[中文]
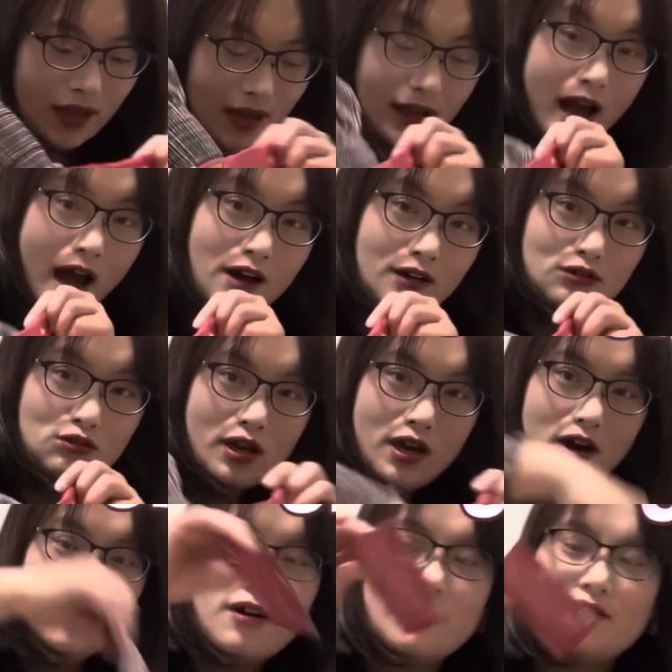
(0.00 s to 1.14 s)
好，最
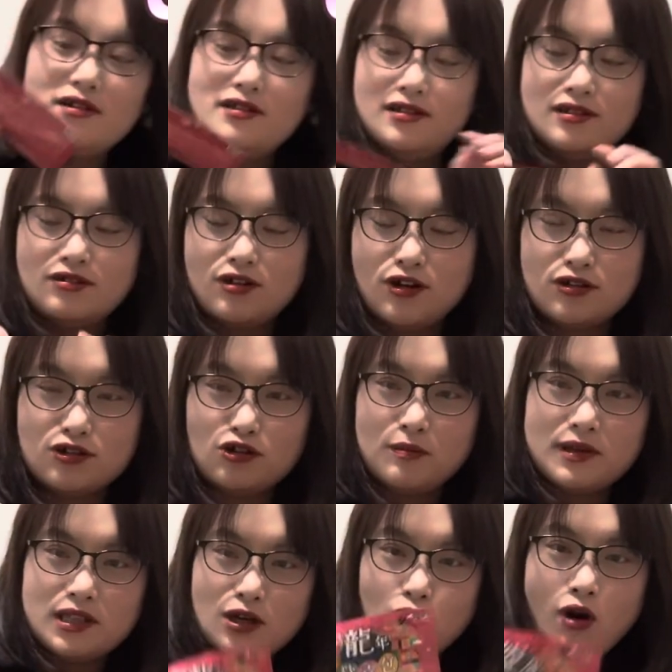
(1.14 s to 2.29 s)
后最后是我
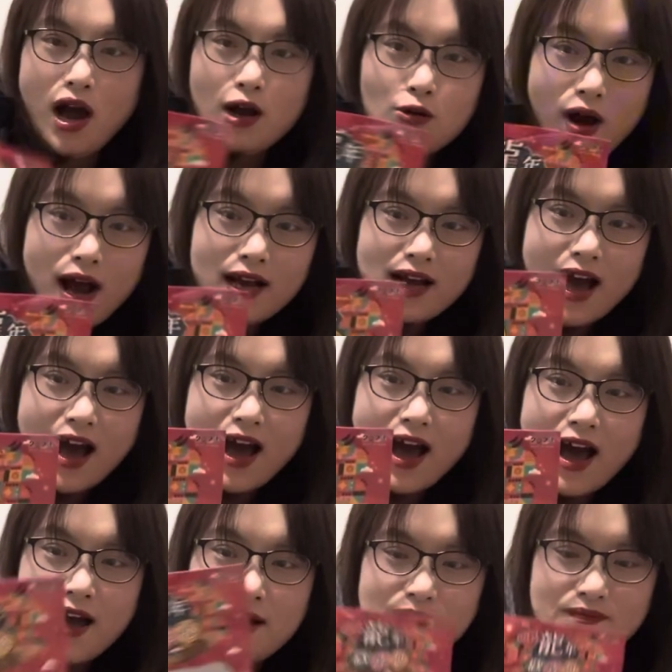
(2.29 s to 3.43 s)
们的刮刮
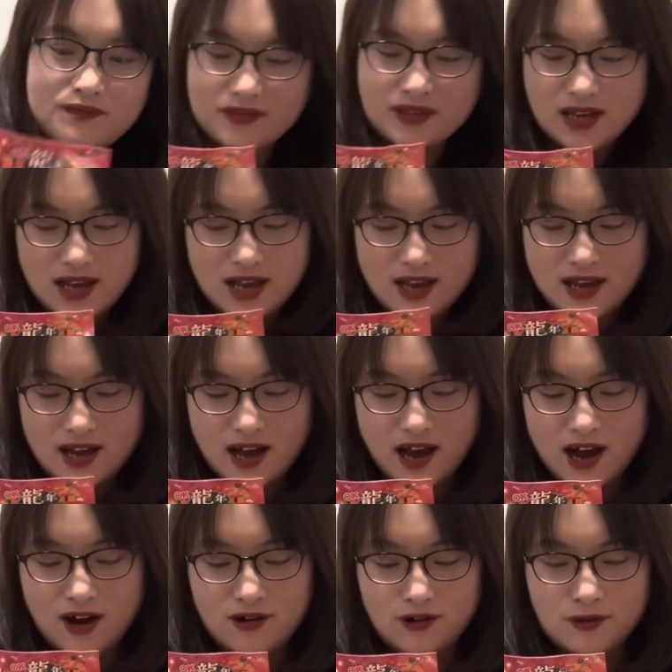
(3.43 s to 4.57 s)
卡。
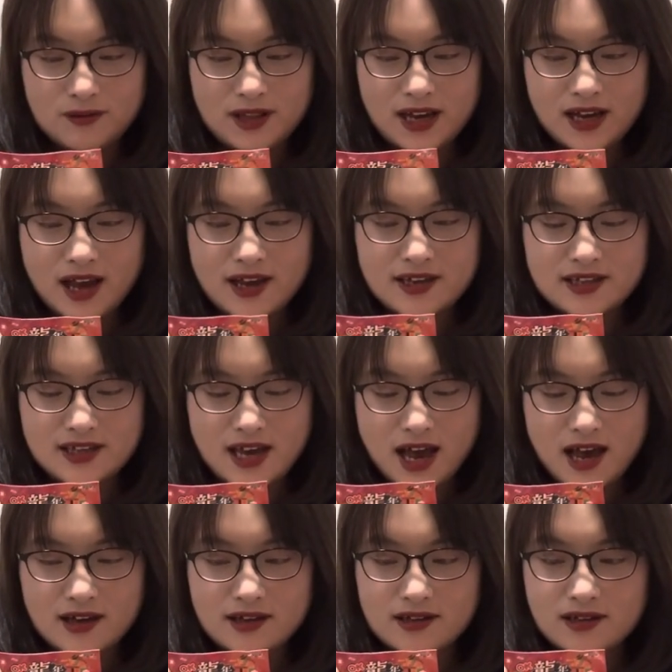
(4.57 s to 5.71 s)
好，我们来看一
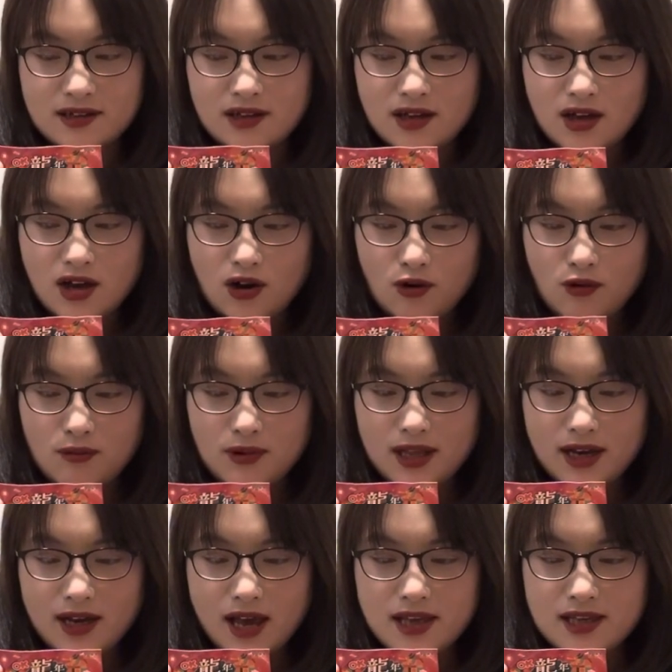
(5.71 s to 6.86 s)
下，我们来
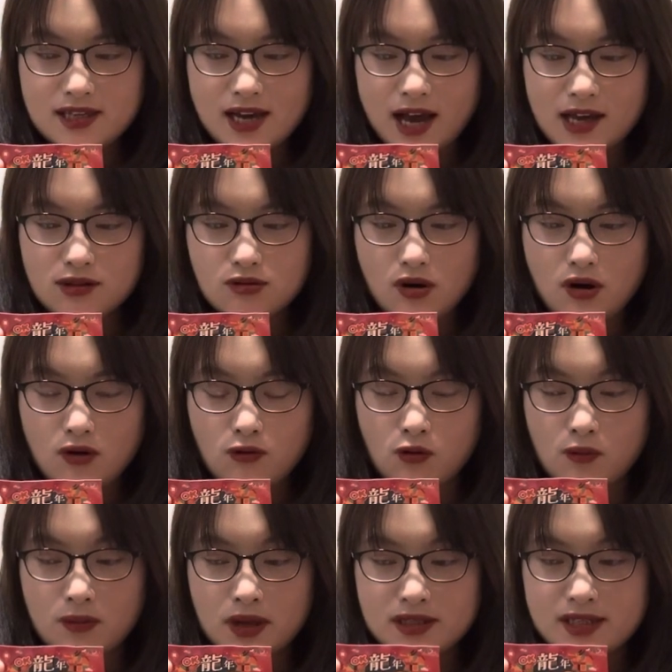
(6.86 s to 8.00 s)
看一下，他说我
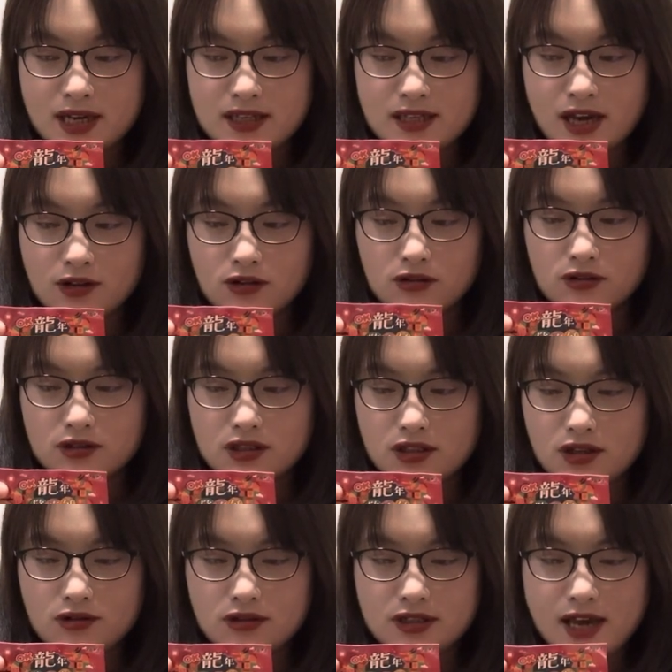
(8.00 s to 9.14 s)
们奖项共有十
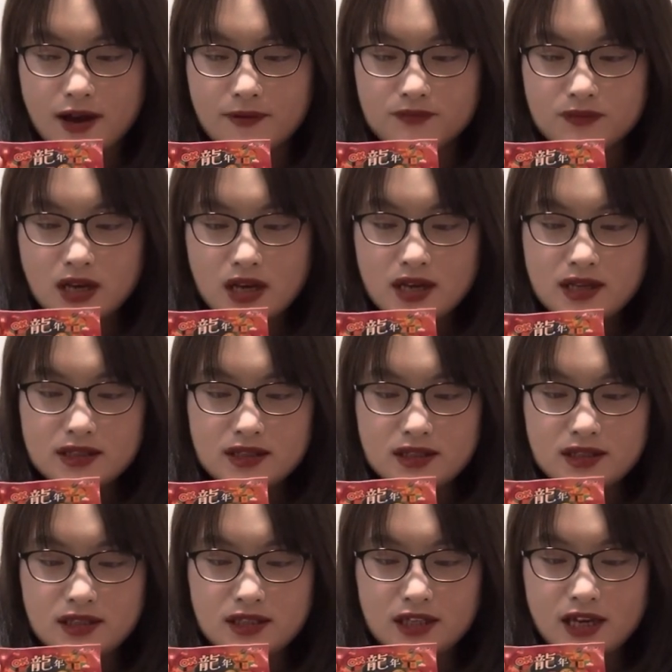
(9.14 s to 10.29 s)
六项，
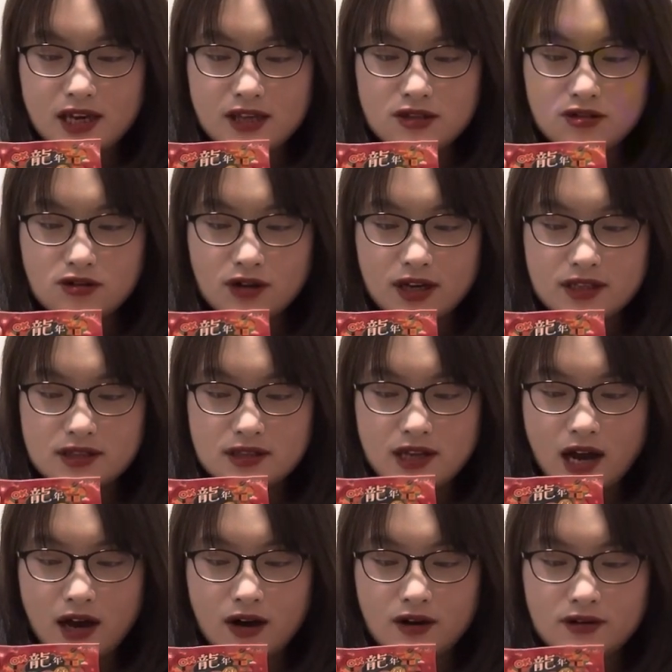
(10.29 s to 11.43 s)
直接就可以知
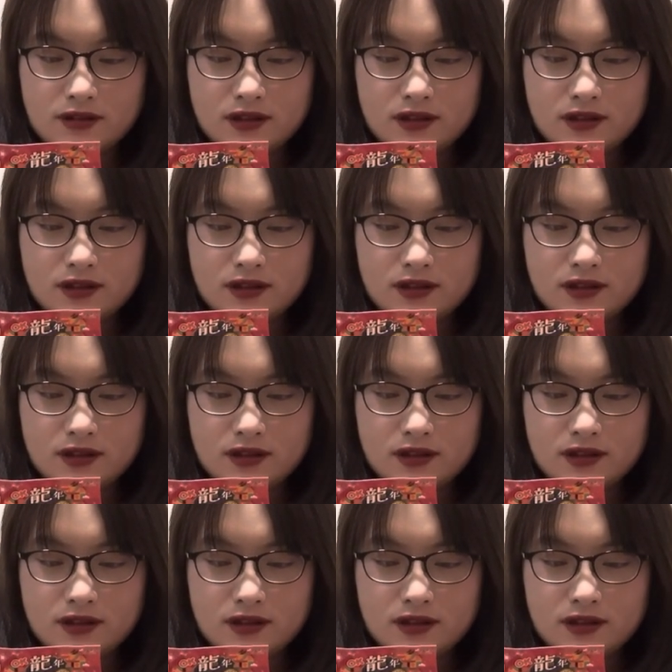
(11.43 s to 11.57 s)
道